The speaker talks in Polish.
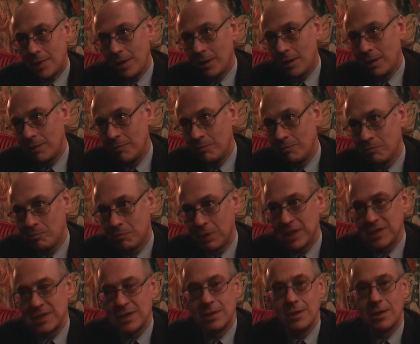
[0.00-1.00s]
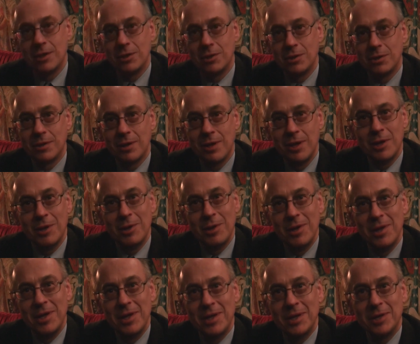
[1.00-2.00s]
i prezydent
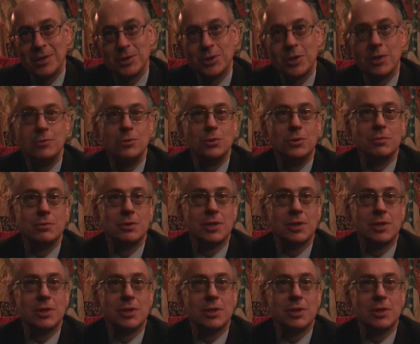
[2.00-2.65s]
sądził,